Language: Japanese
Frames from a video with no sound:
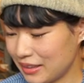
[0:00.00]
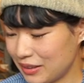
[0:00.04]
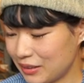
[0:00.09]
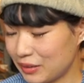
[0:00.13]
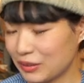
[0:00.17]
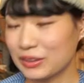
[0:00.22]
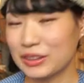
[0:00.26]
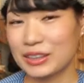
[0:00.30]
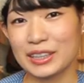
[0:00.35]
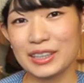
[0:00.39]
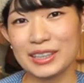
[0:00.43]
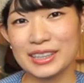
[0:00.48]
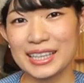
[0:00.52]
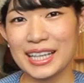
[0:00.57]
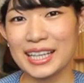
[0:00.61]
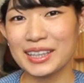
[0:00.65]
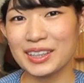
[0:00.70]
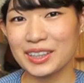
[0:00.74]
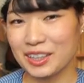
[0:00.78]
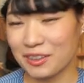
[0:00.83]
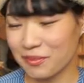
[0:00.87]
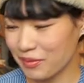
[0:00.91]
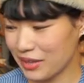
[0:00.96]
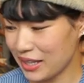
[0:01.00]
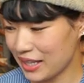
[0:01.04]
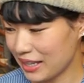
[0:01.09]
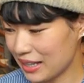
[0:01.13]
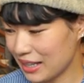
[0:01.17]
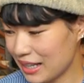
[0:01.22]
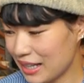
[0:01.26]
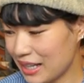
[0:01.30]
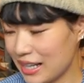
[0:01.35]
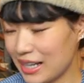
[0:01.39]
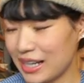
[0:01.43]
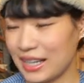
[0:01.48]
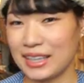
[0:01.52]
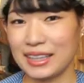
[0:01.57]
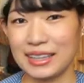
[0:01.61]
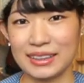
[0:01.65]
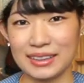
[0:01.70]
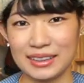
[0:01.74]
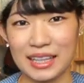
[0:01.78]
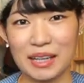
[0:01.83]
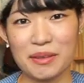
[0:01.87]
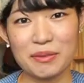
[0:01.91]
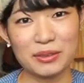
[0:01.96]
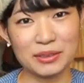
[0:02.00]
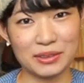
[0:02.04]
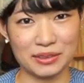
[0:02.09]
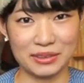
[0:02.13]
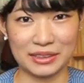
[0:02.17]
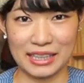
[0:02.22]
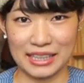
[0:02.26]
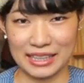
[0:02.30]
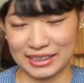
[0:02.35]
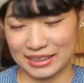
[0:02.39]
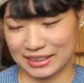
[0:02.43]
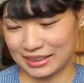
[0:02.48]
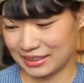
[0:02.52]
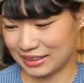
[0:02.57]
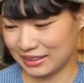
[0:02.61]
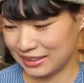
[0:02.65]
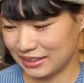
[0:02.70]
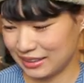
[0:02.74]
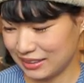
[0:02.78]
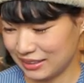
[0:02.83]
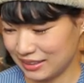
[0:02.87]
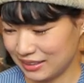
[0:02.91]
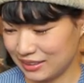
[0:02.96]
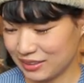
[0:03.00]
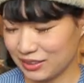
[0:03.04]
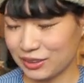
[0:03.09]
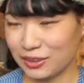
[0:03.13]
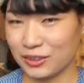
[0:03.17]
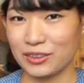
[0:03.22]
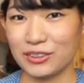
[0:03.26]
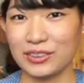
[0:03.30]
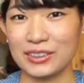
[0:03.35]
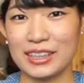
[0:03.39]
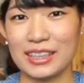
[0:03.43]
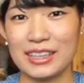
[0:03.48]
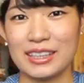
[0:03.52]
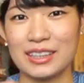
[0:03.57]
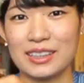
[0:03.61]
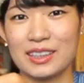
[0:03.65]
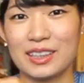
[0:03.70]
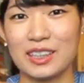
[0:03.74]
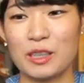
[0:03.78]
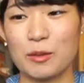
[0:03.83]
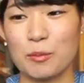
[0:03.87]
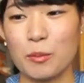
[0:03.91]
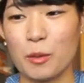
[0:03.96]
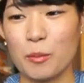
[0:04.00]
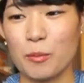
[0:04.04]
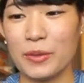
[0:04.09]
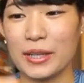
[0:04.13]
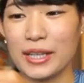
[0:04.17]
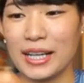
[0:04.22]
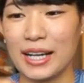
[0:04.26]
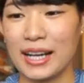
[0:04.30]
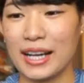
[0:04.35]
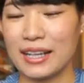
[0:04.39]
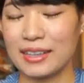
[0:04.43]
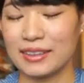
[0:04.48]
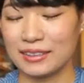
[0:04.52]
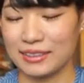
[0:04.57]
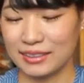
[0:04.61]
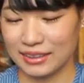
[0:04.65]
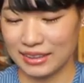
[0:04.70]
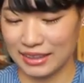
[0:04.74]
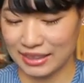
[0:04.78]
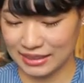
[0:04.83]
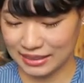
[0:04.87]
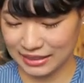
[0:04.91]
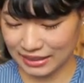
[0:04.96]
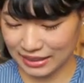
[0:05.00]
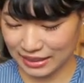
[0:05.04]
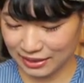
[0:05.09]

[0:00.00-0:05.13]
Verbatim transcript: ホットサンドメーカーダブルですここにくぼみがあるんです